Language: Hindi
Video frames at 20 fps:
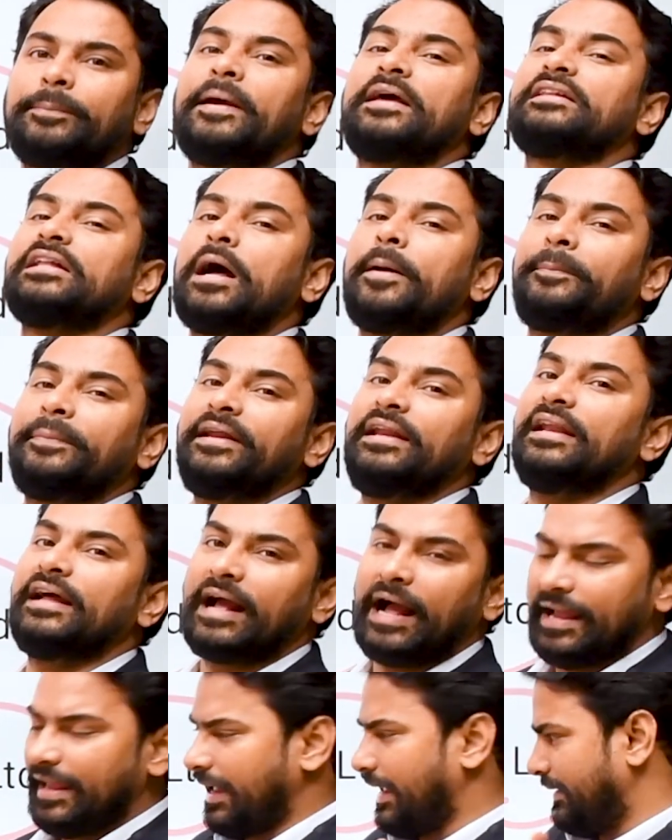पैसा आपने
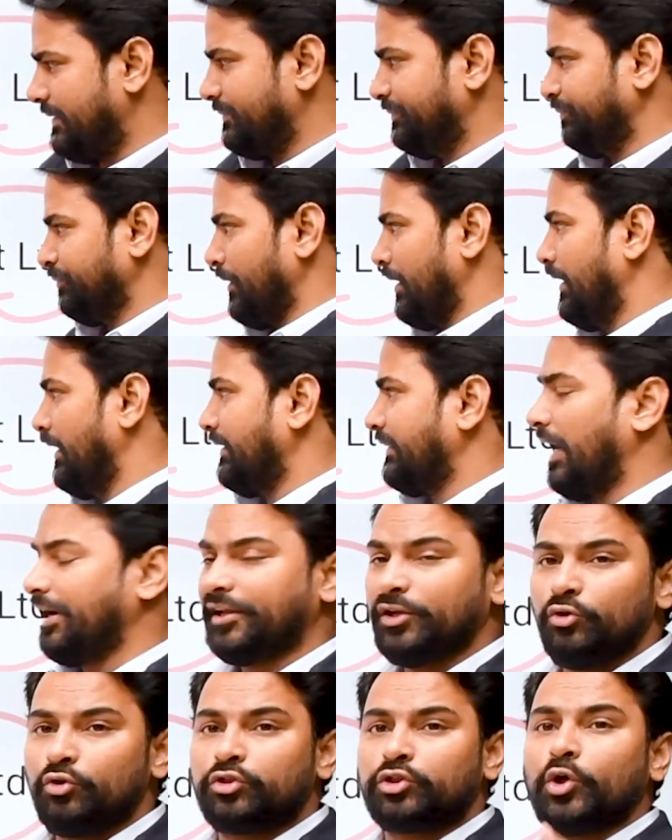लगाया है यानी
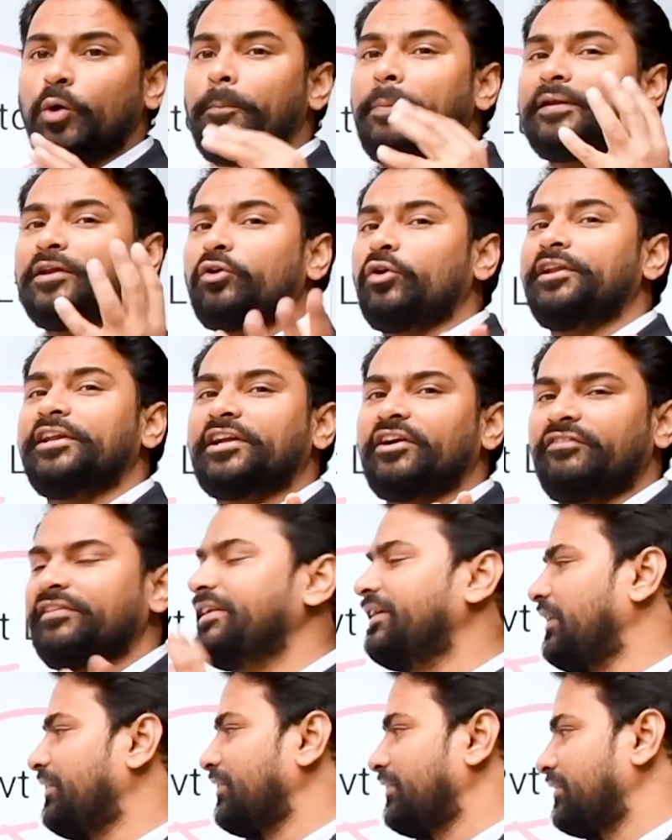कि उससे ऊपर की कोई रिकवरी
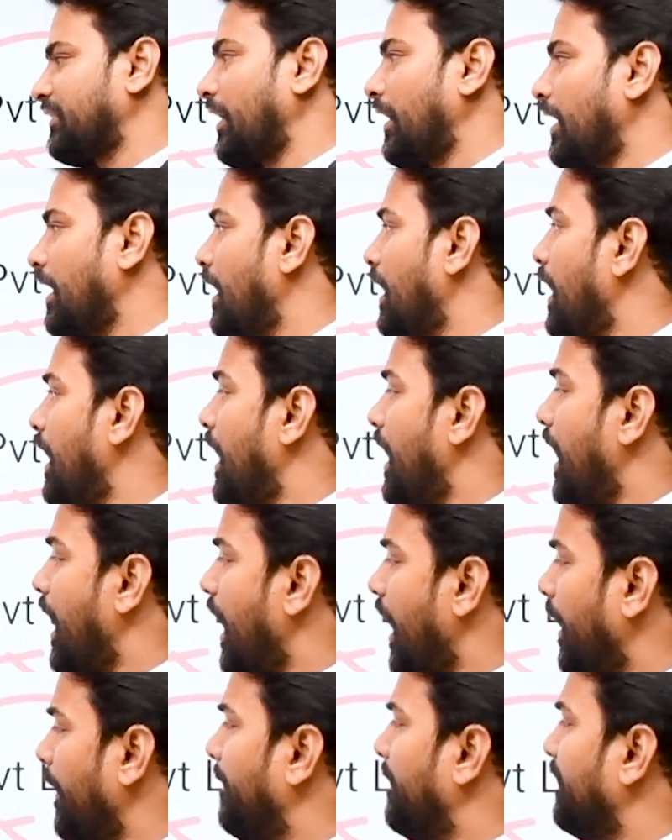नहीं कर सकता
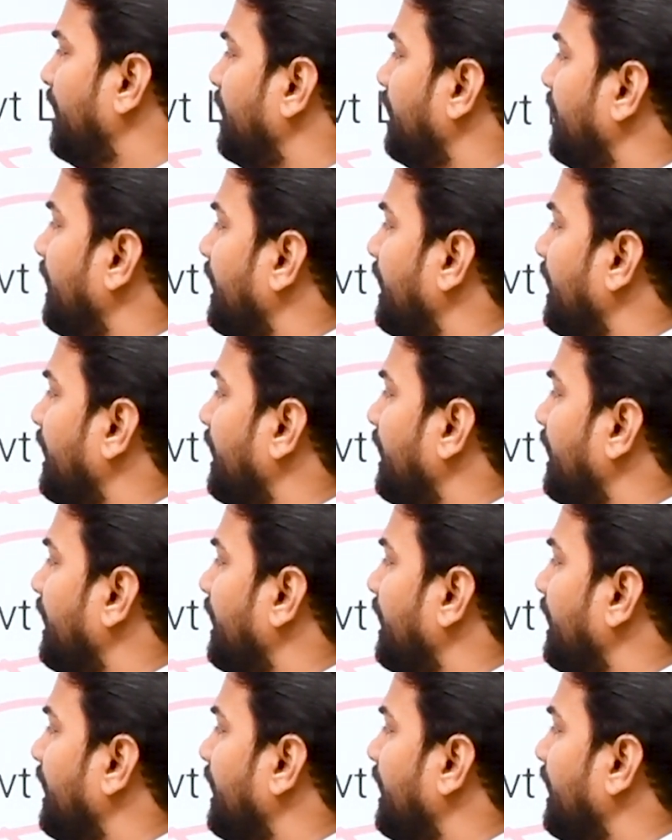अब